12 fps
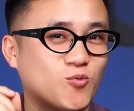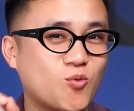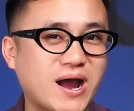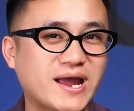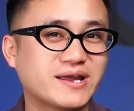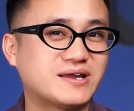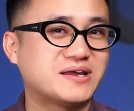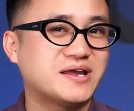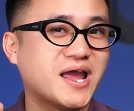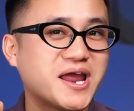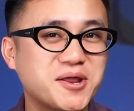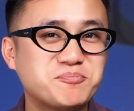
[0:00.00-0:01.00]
Y
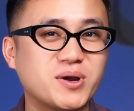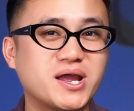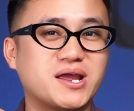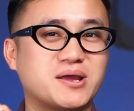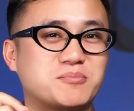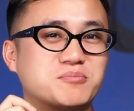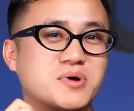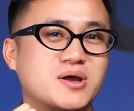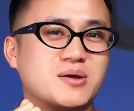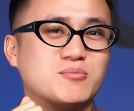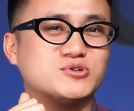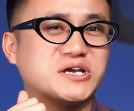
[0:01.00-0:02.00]
EDP.
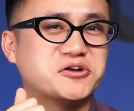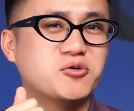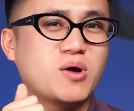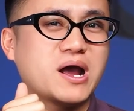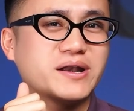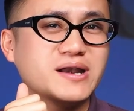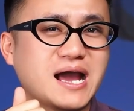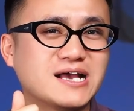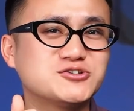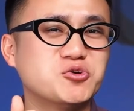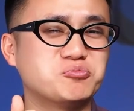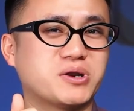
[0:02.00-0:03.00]
Một chai nước hoa
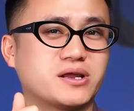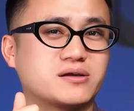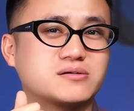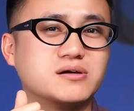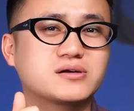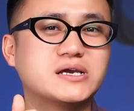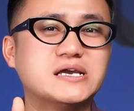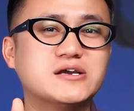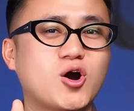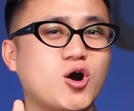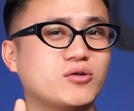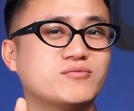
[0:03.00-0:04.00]
đa dụng này, cực kỳ
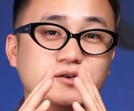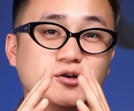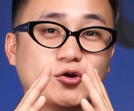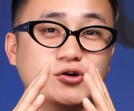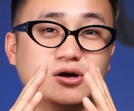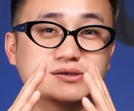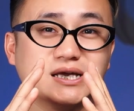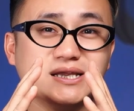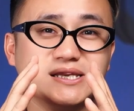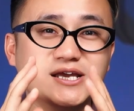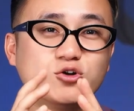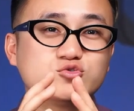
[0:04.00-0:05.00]
ngon. Nó được
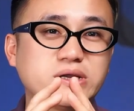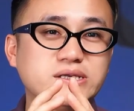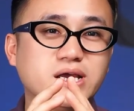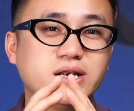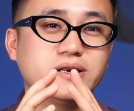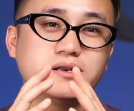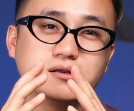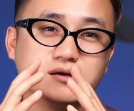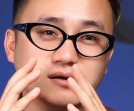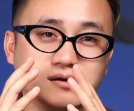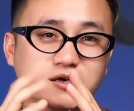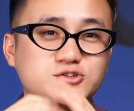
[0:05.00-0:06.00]
rất nhiều doanh nhân
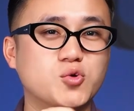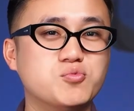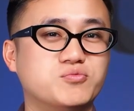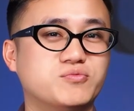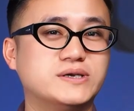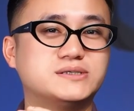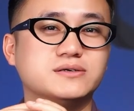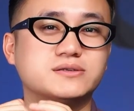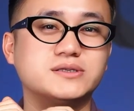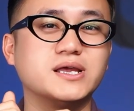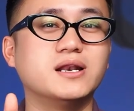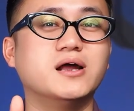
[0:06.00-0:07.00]
ưa dùng vì sự
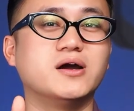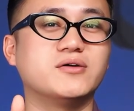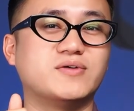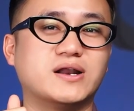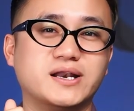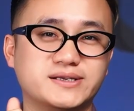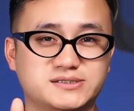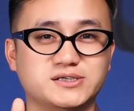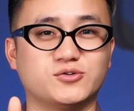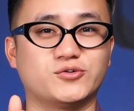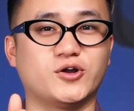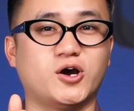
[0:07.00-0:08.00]
tiện lợi và lịch
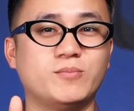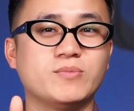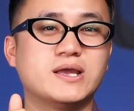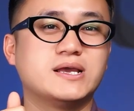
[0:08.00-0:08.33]
sự của nó.